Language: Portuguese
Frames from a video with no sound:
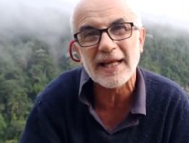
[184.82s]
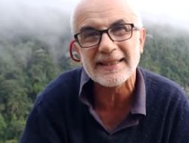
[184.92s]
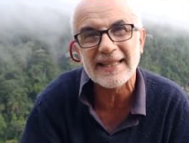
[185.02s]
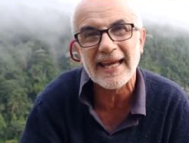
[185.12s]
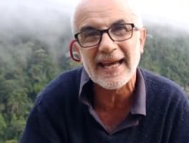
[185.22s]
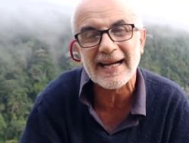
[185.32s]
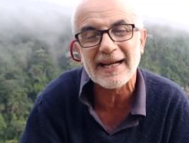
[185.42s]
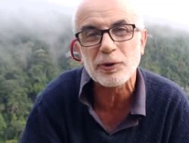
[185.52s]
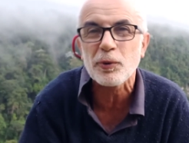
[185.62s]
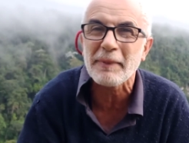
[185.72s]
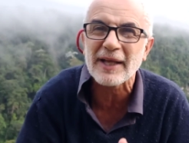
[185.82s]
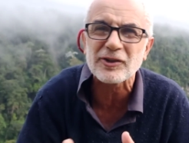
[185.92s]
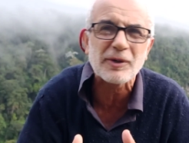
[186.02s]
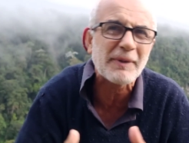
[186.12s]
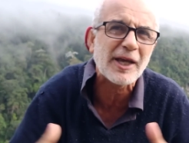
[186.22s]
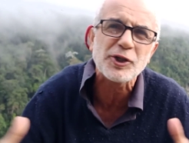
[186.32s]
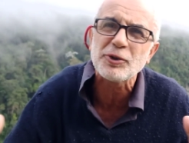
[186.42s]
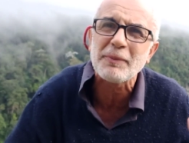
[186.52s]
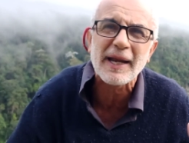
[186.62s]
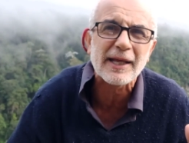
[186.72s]
da terra com um metro e meio
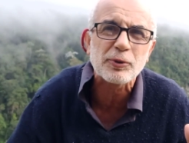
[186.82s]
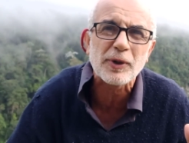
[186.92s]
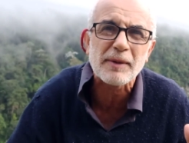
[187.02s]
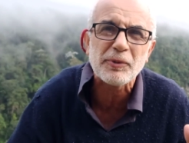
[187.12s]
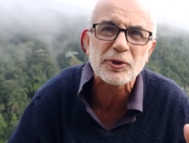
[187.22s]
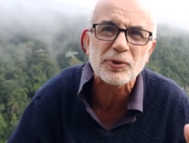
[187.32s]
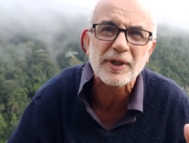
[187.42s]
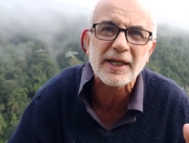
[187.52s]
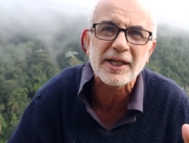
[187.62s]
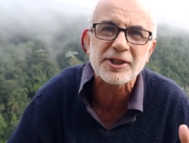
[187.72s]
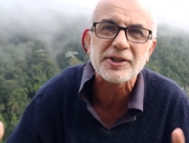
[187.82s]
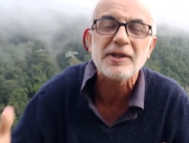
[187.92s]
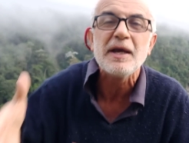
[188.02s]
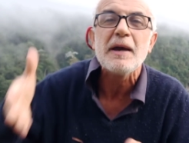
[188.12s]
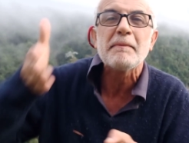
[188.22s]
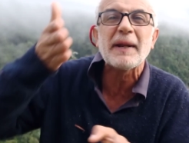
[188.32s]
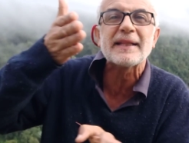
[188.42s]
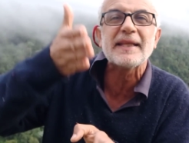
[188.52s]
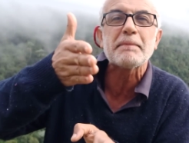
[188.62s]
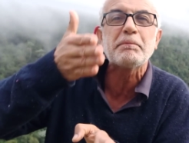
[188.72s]
de uma largura muito grande para
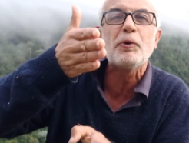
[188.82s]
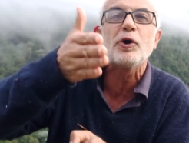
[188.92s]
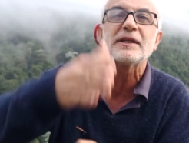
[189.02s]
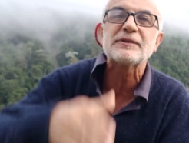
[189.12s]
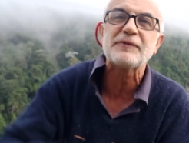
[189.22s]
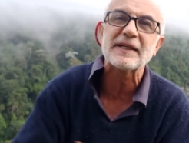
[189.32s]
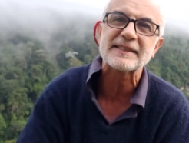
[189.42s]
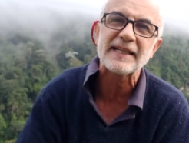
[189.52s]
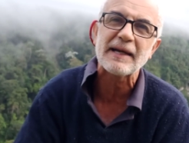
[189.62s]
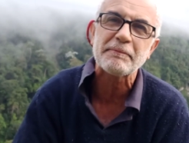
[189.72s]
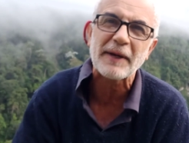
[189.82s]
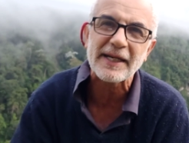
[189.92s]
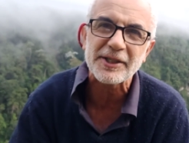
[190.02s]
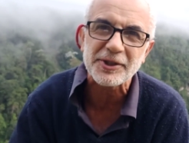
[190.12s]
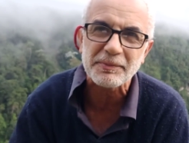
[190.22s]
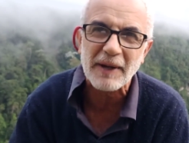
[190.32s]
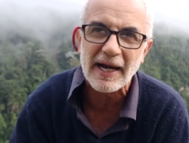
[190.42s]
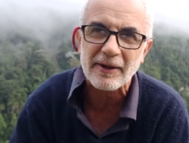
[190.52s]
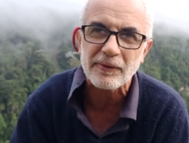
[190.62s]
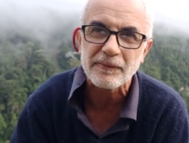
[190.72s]
depois fazer a parede de
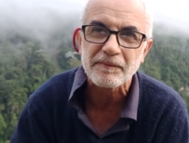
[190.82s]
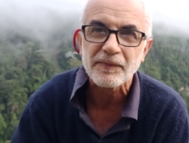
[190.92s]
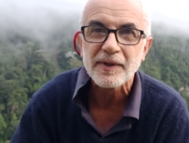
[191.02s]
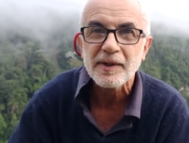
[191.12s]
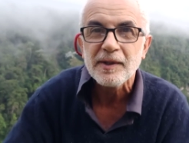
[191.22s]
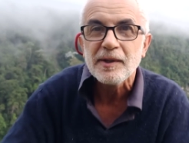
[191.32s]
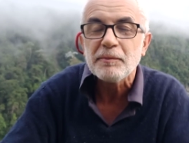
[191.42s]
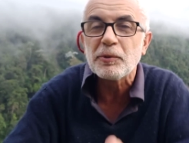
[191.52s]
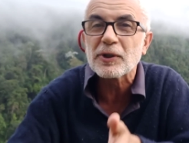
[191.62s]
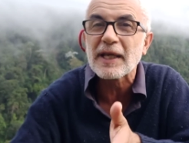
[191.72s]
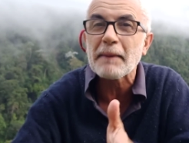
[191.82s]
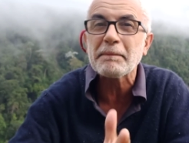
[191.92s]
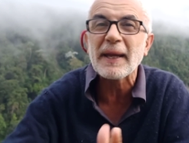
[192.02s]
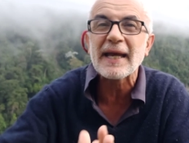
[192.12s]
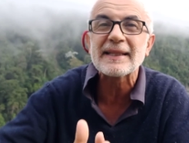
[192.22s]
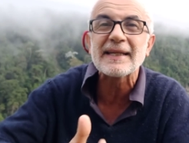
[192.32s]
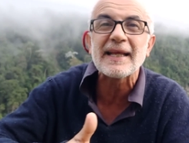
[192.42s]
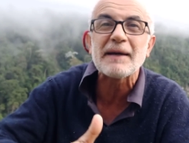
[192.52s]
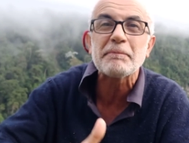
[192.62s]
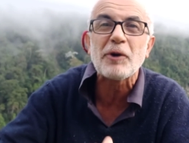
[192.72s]
barro? Porque a pedra
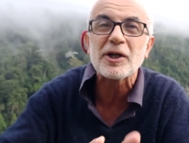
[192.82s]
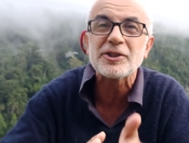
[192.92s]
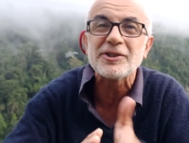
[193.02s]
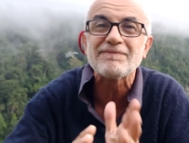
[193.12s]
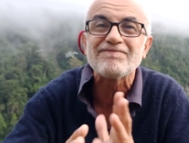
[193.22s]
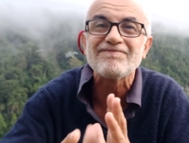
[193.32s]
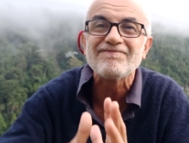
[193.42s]
ela pode